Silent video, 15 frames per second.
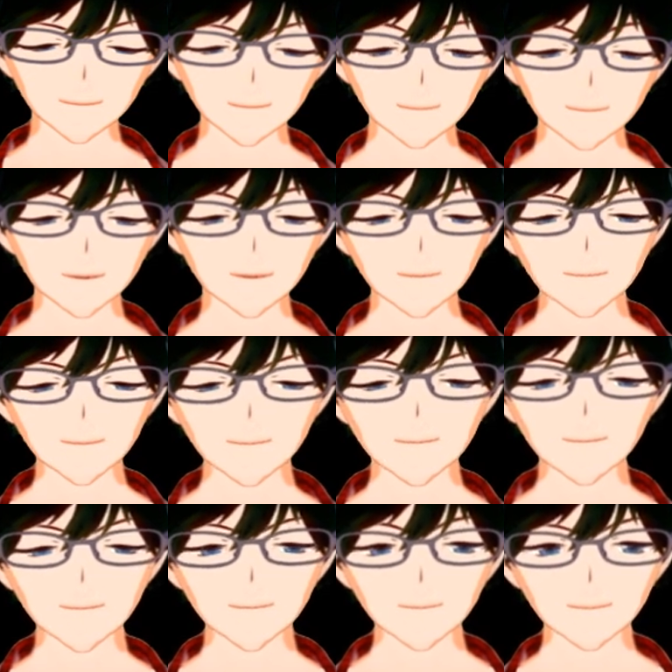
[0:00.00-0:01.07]
受けてしまう
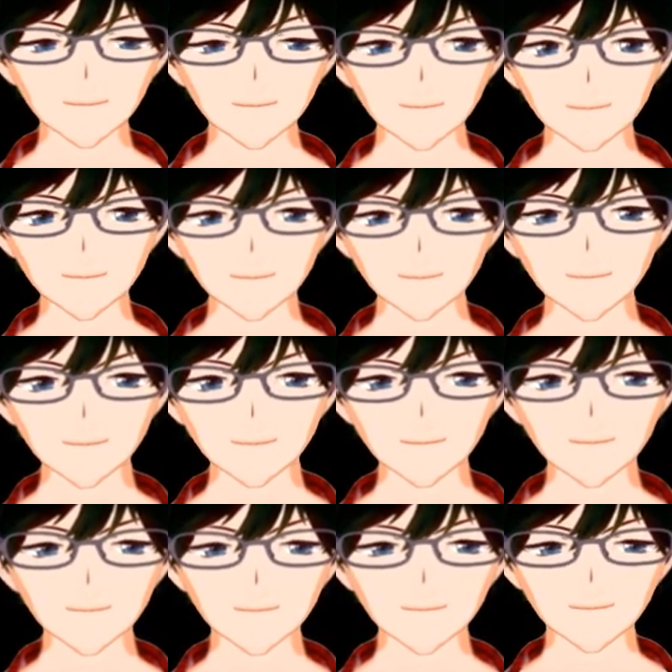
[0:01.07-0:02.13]
と。
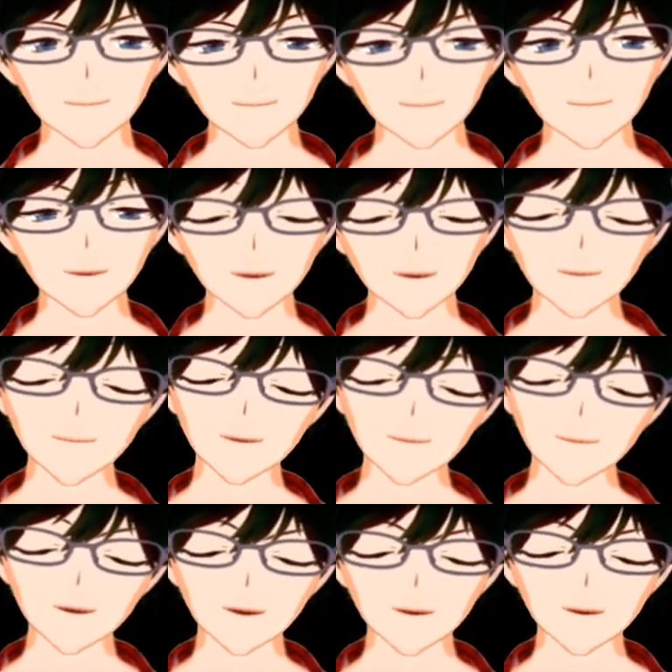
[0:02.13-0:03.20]
ただ、受けたとしても
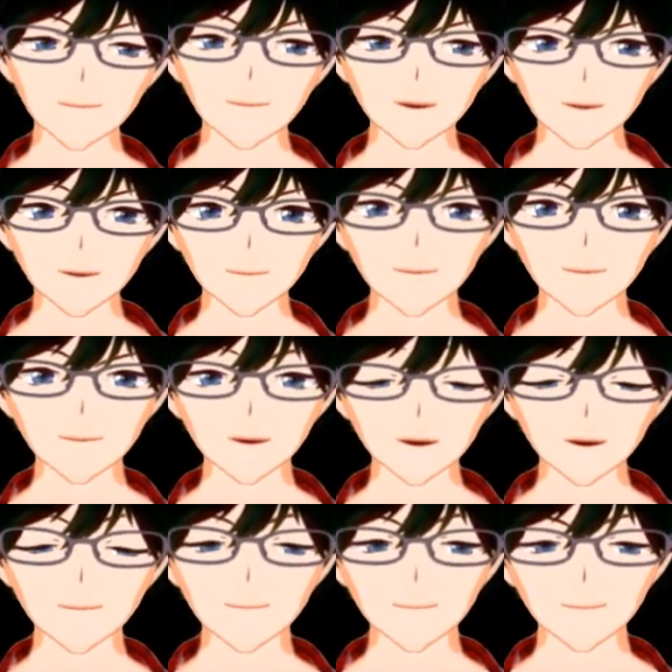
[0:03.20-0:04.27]
70%減なので、
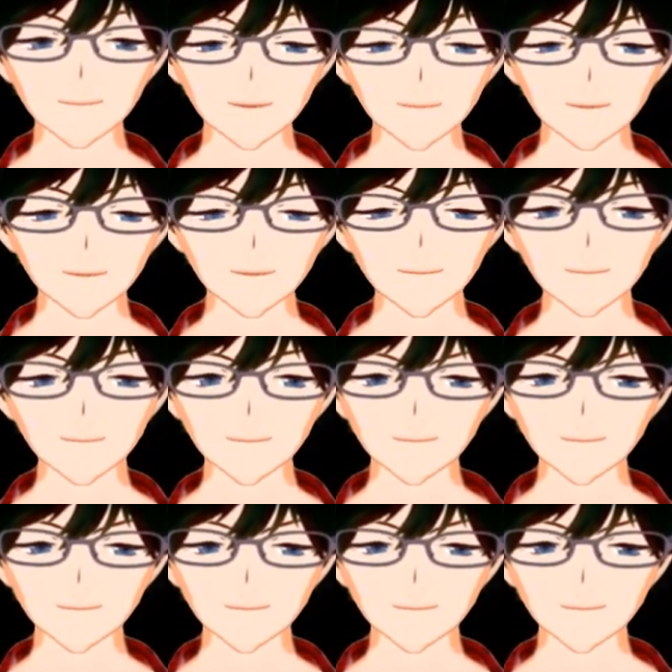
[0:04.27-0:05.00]
相当ダメージを、